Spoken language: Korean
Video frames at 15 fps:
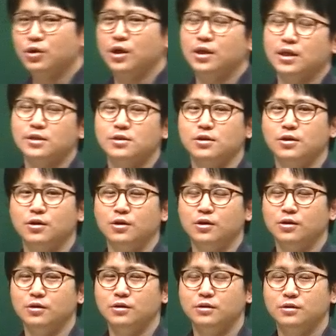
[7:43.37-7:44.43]
소리가
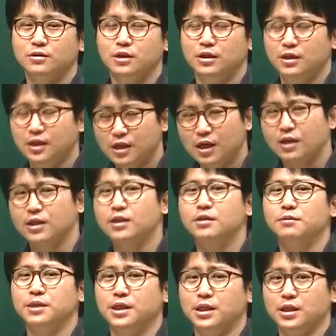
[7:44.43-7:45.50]
났어 팅팅이란
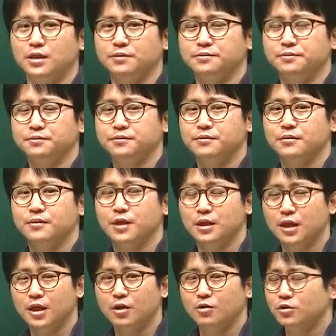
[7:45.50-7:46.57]
이름이
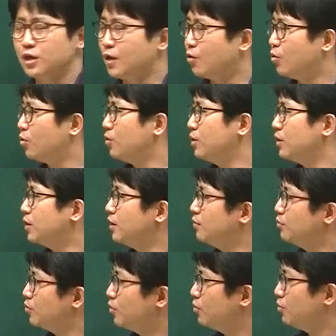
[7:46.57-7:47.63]
되나요? 자 그런
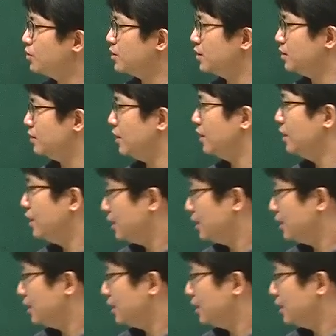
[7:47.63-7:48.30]
느낌으로 보시는 거예요